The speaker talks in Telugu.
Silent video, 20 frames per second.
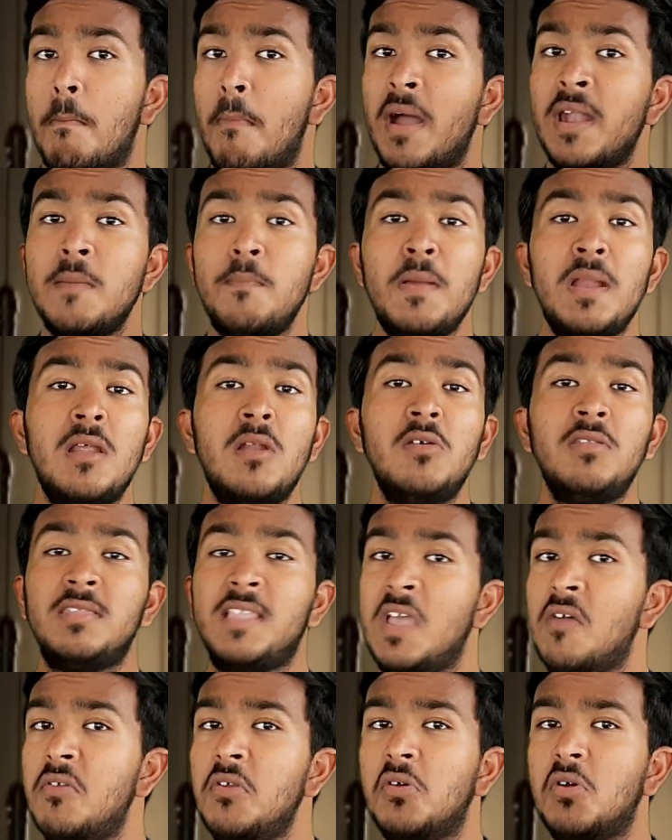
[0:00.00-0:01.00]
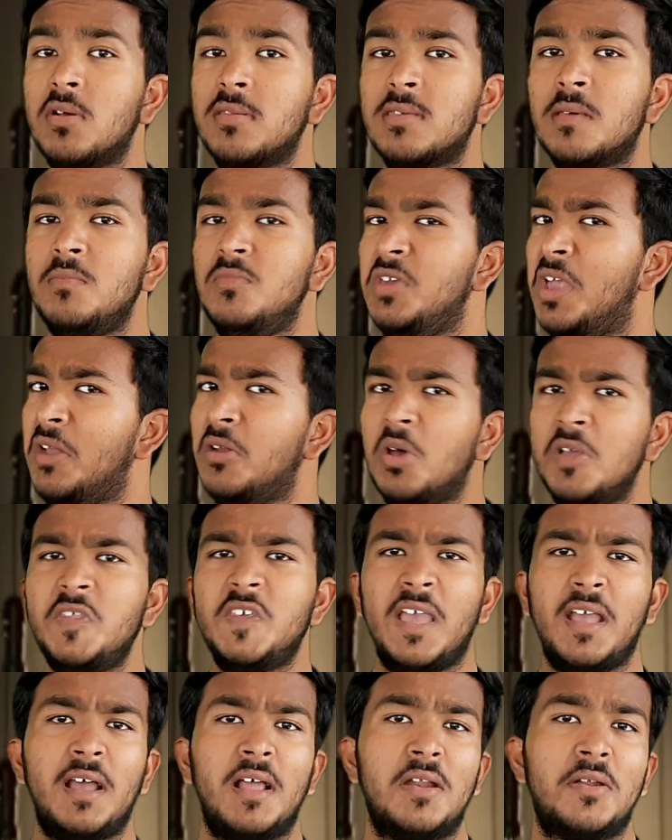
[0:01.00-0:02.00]
మన పిల్లలు దేవుని కోసం ఎన్నో
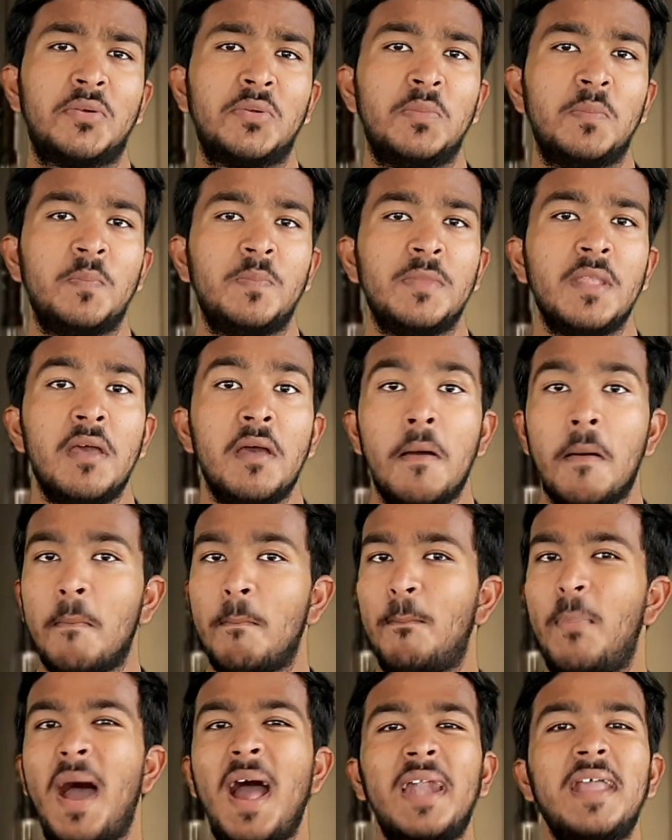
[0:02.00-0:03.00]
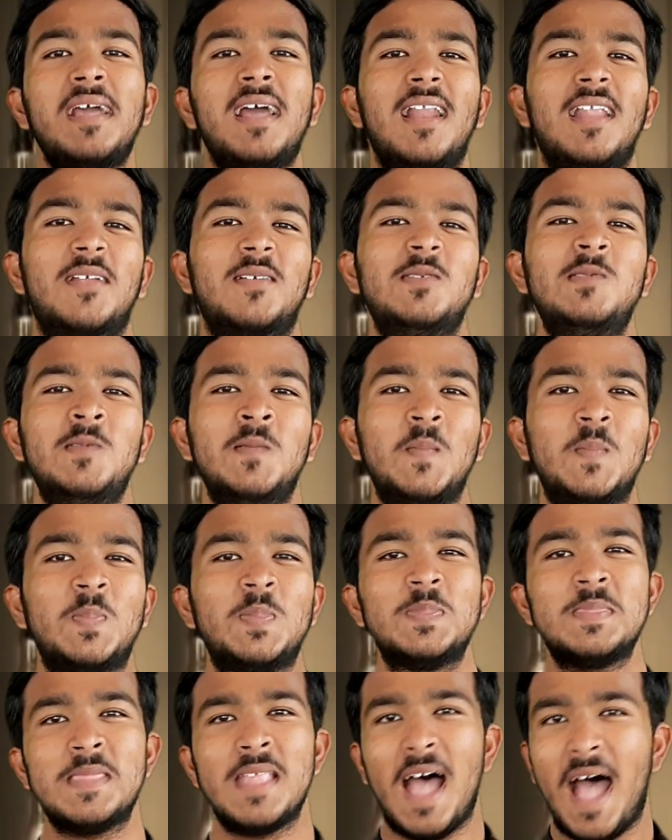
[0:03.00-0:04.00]
చేయగలరు పాడగలరు
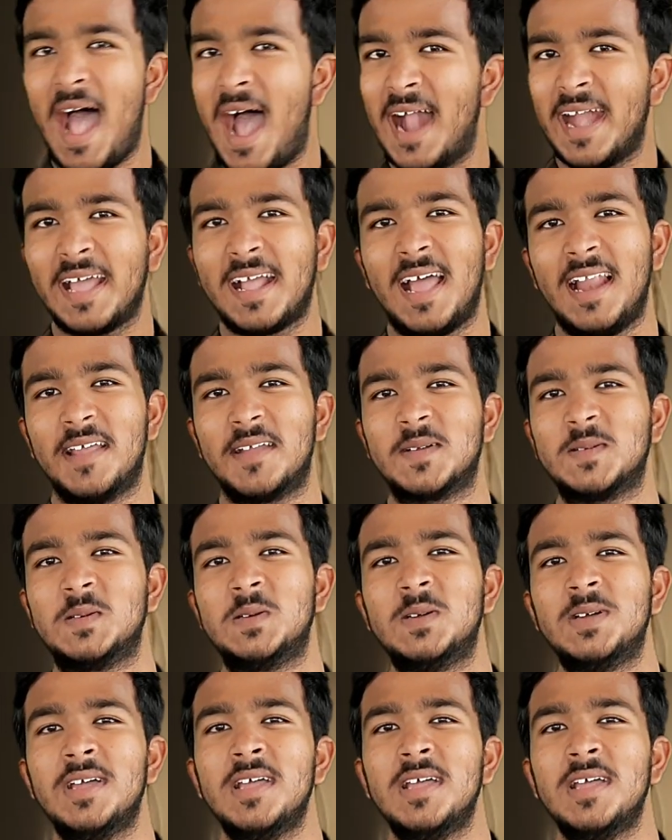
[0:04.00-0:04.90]
ఆడగలరు